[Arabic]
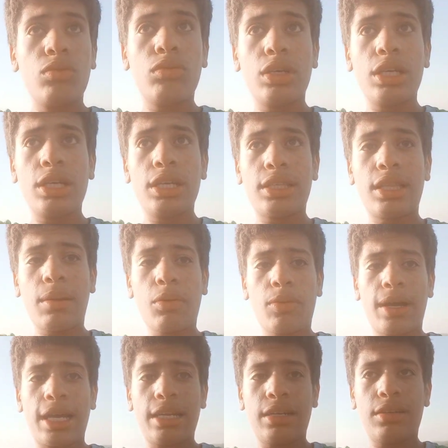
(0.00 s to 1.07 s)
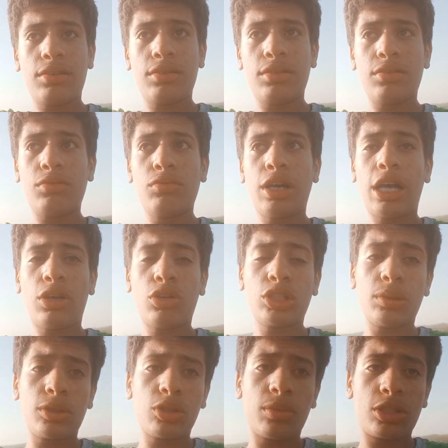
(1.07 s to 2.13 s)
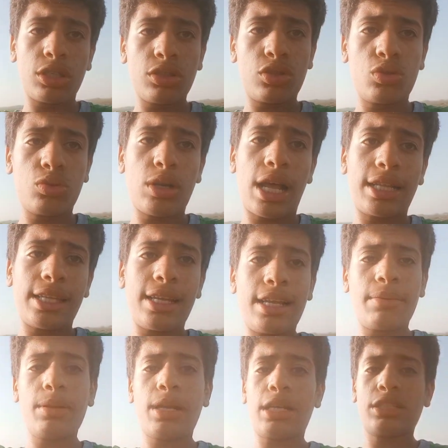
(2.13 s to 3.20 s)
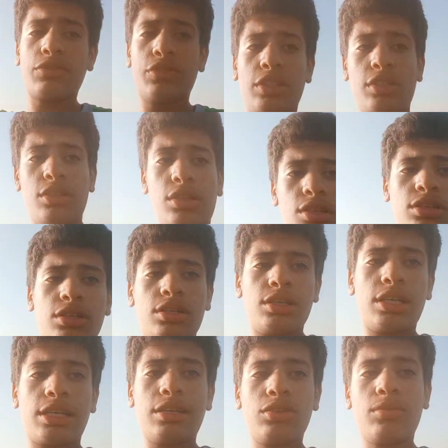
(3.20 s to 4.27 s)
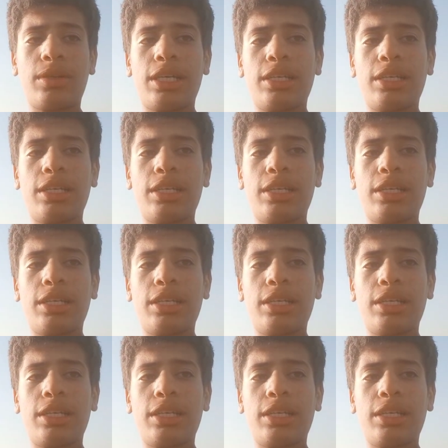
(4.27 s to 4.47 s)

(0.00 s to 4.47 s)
وتابعوا معانا وهنحط برده مصايد الصقور العاديه اللي هي بالعصافير خليكم